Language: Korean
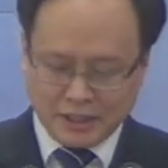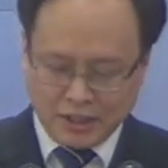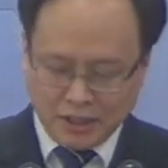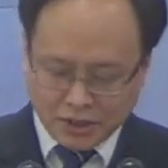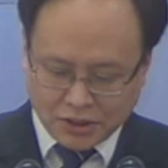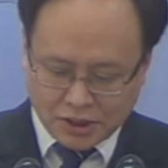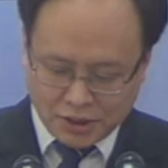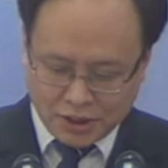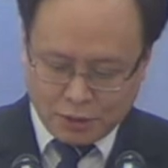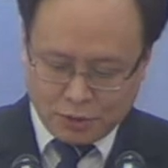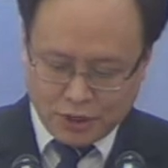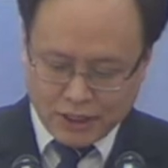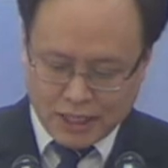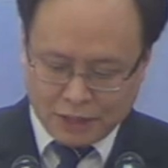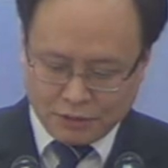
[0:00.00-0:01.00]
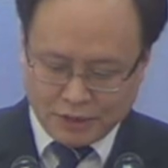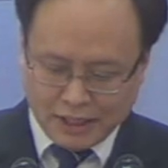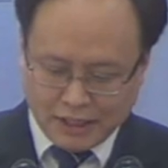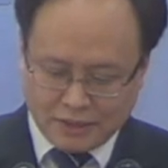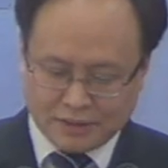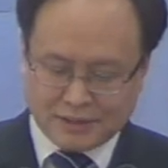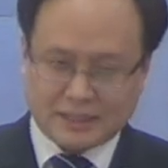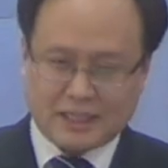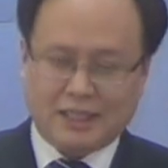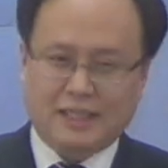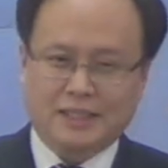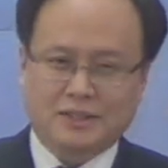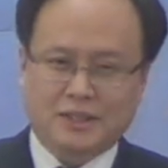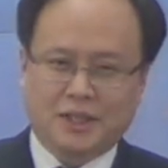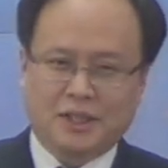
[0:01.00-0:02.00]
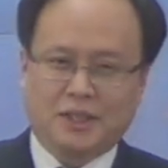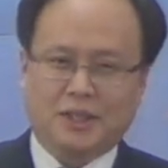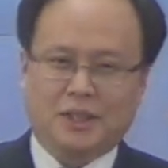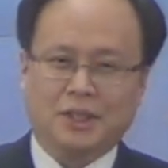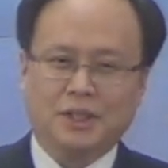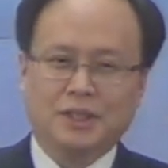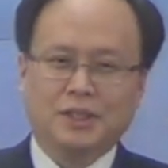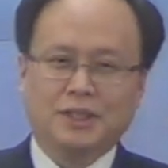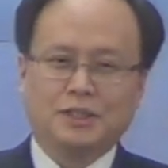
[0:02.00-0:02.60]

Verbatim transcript: 여전히 우리 가운데 역사에서